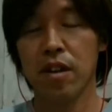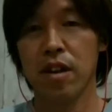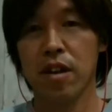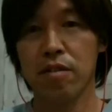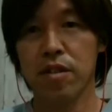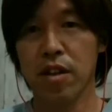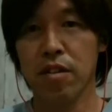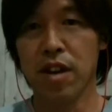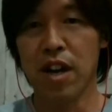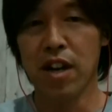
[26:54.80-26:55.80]
ある程
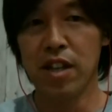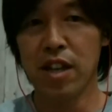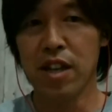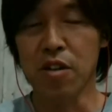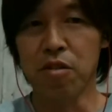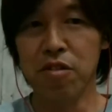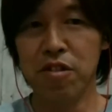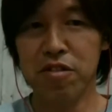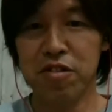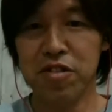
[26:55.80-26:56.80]
度相手がこうい
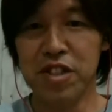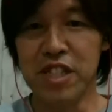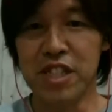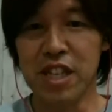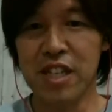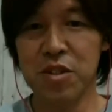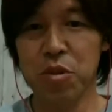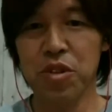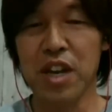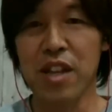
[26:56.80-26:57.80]
うふうにしてき
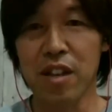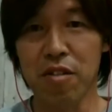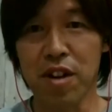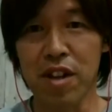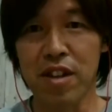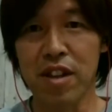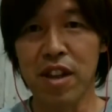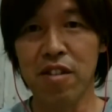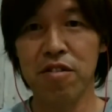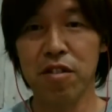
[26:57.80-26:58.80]
そうだなとかって
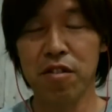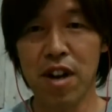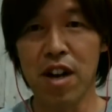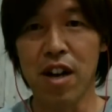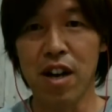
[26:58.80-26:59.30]
いうのは